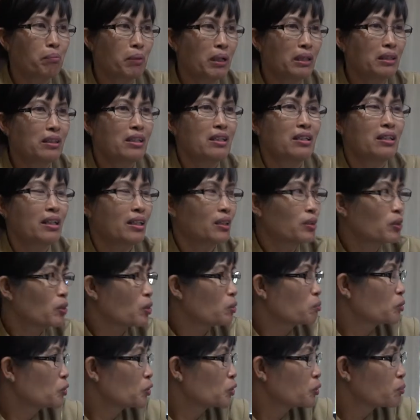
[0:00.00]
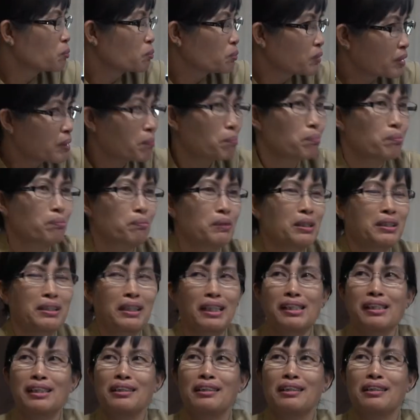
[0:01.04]
apa tingkat konsumtif
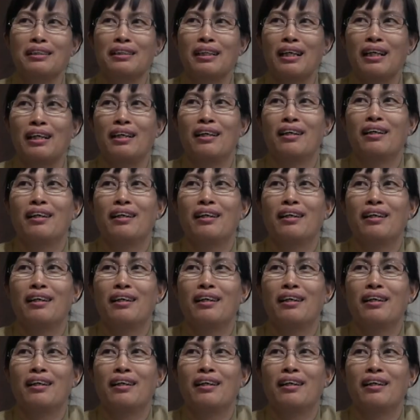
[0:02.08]
masyarakat kita